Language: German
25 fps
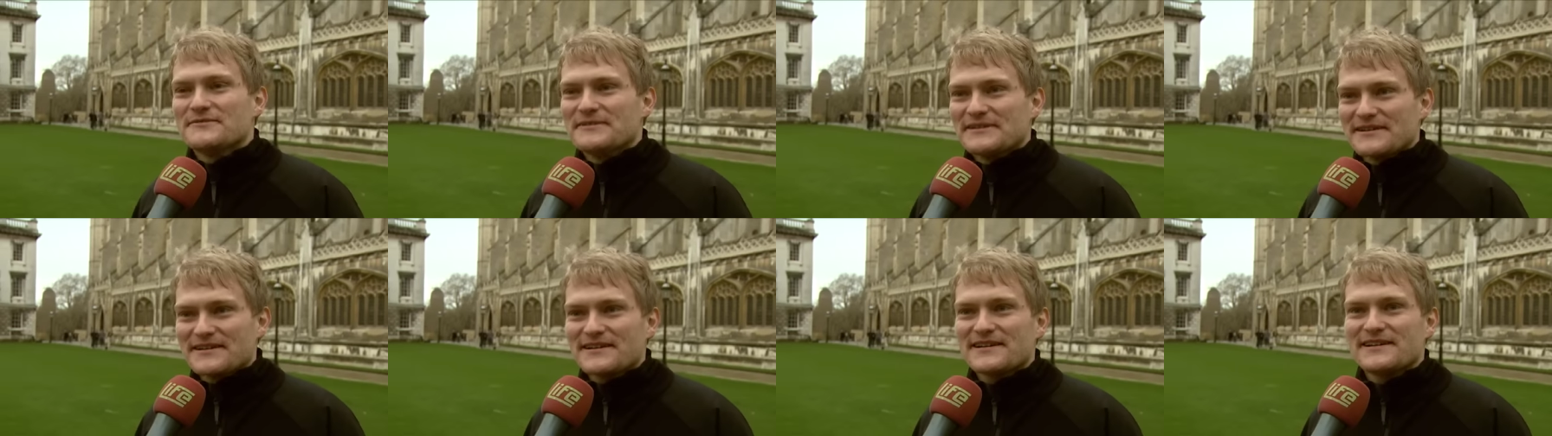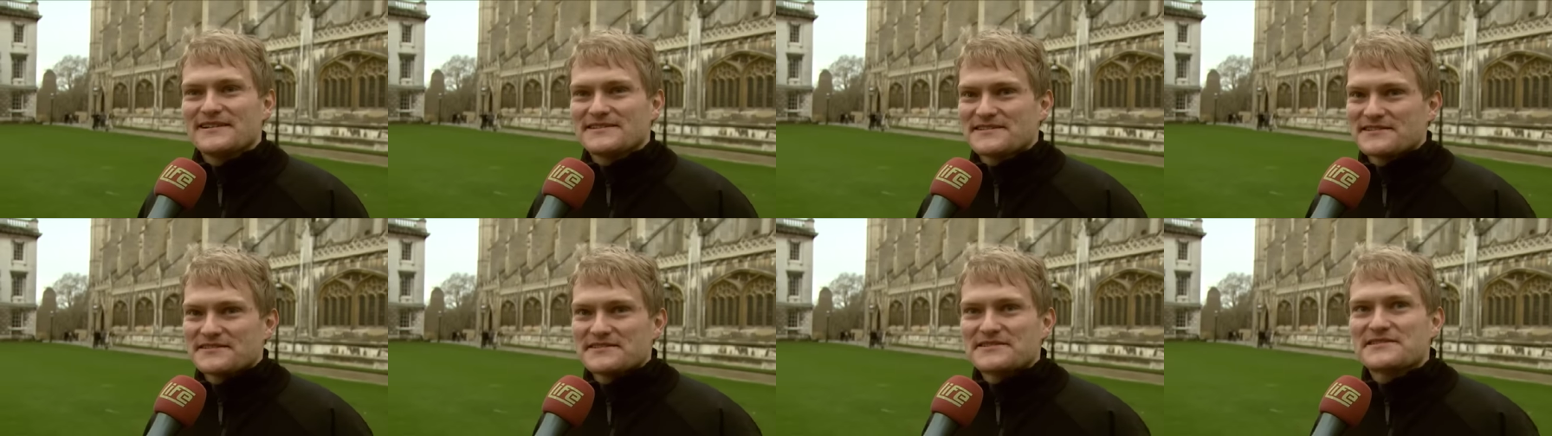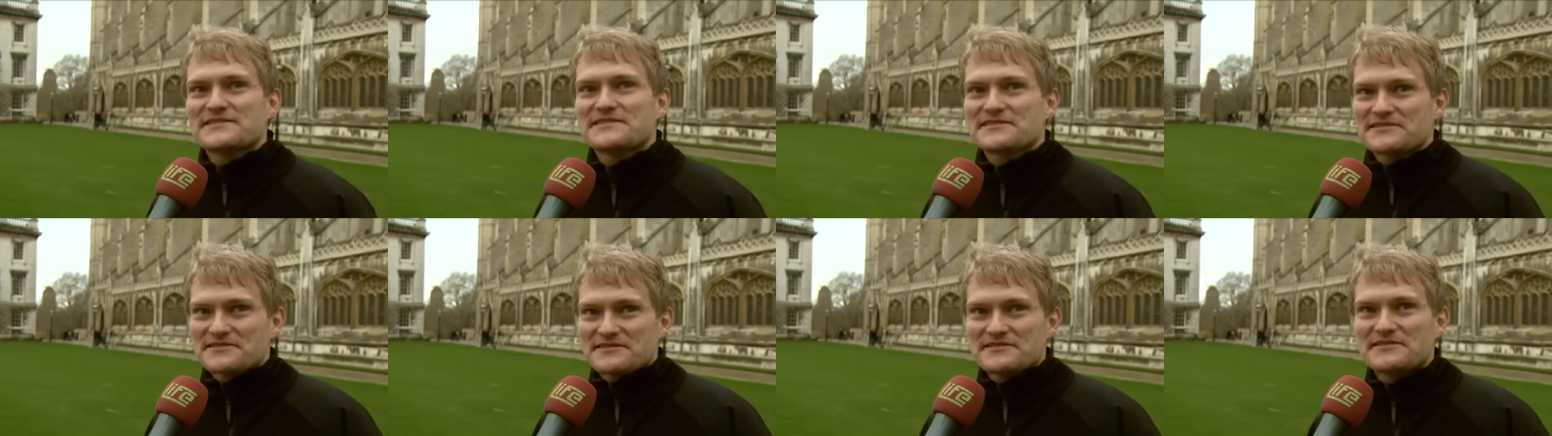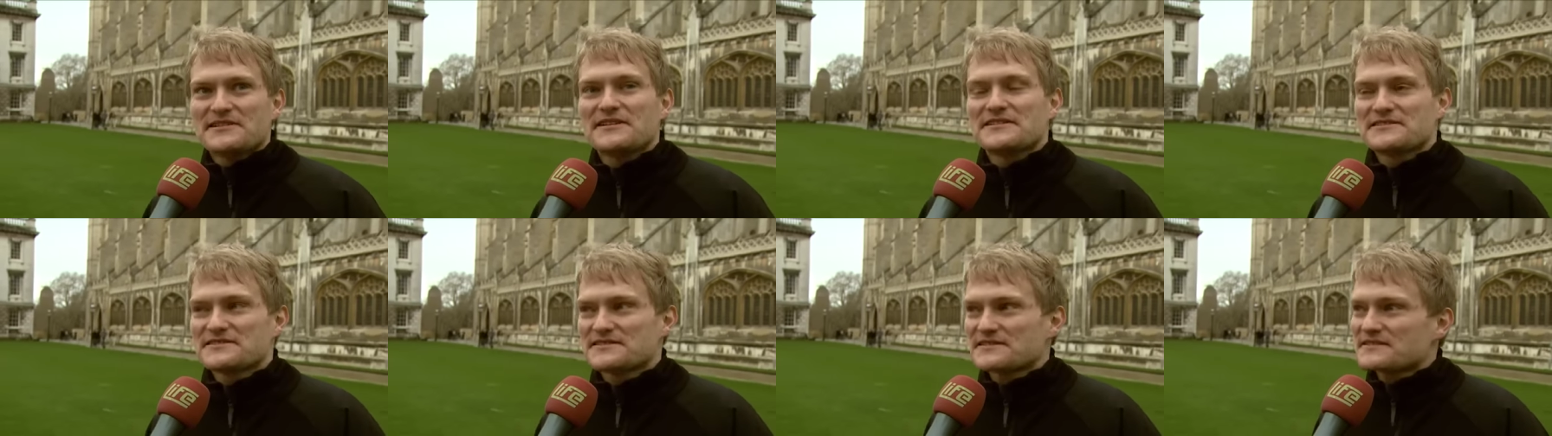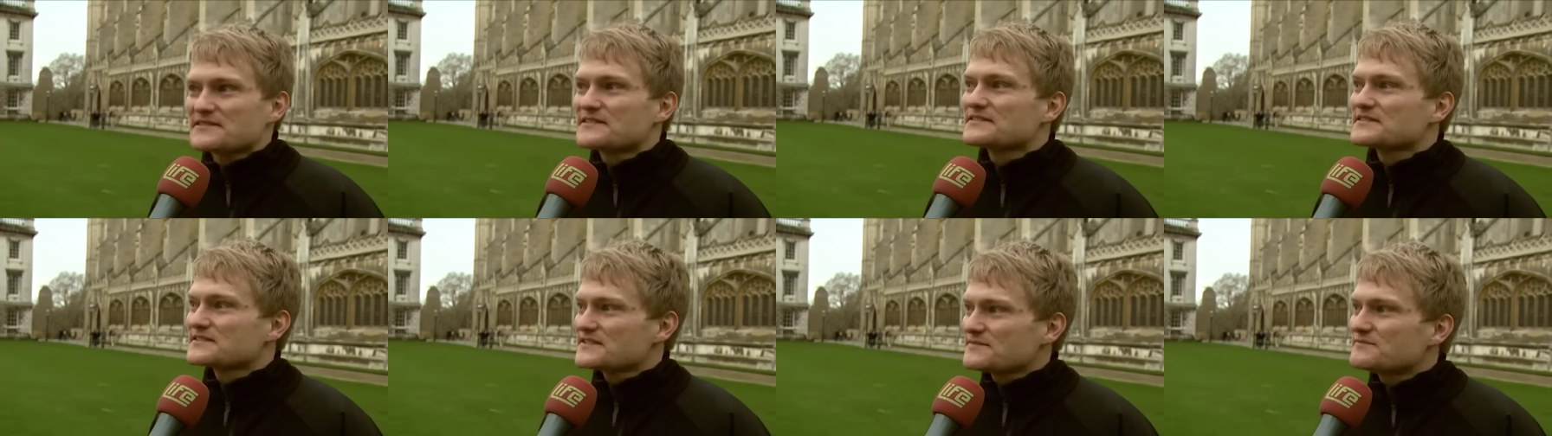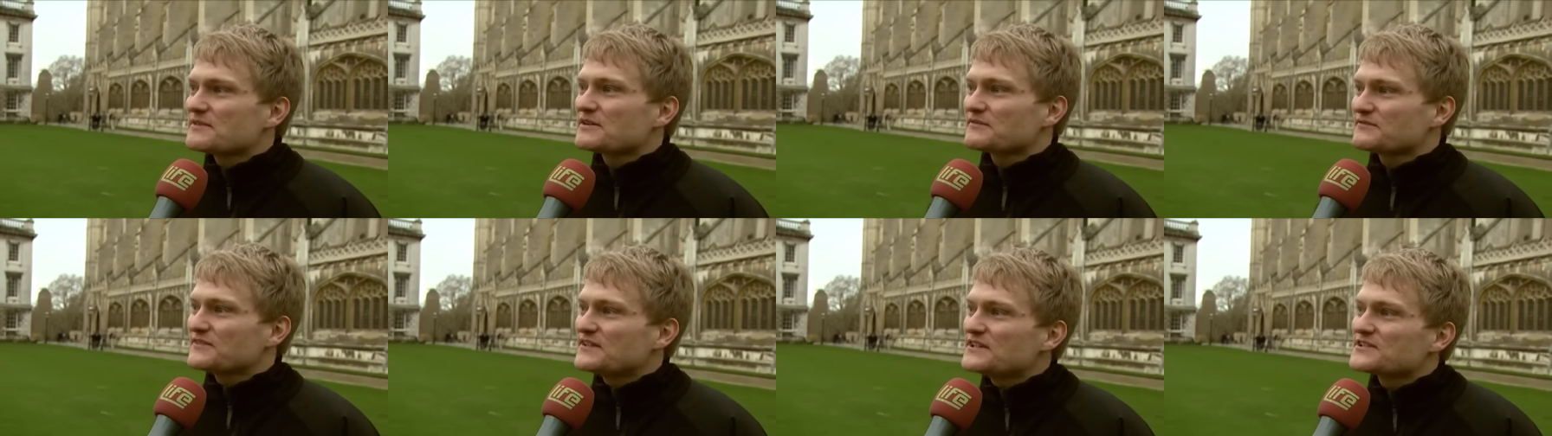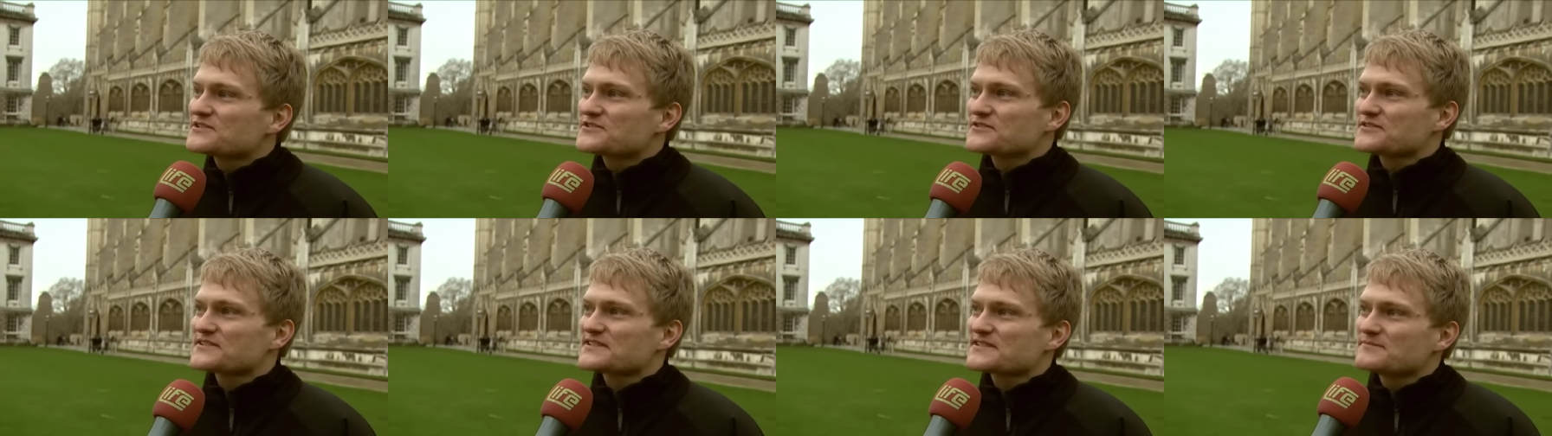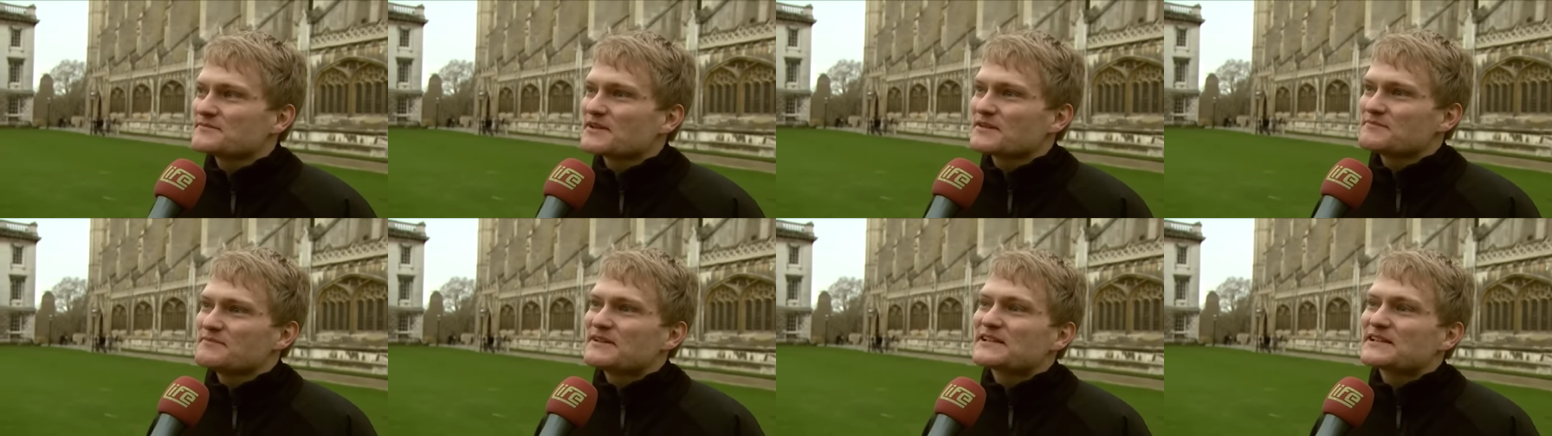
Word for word: Aber also es, es, ziemlich viel ist schon ziemlich